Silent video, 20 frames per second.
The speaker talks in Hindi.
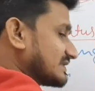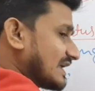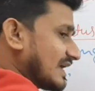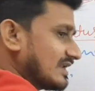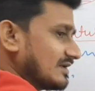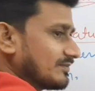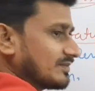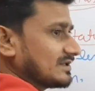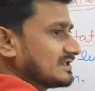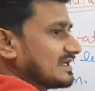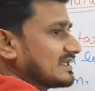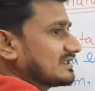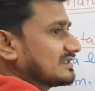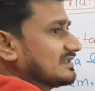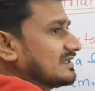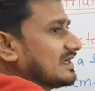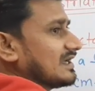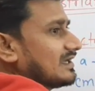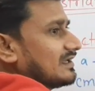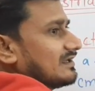की सारी
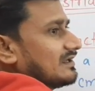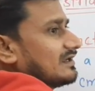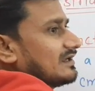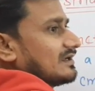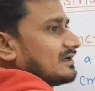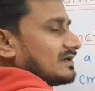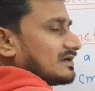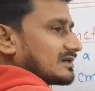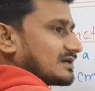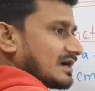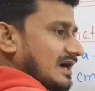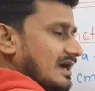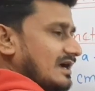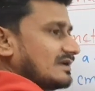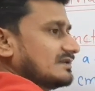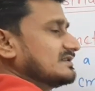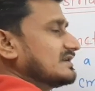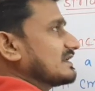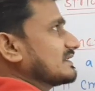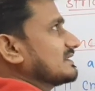प्रजातियां
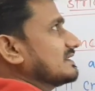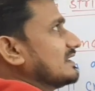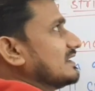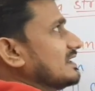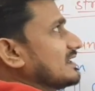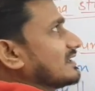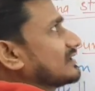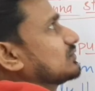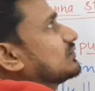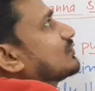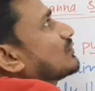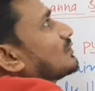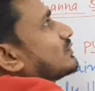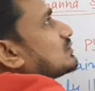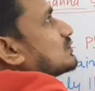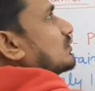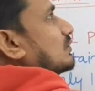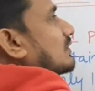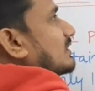खाई जाती हैं एक दो को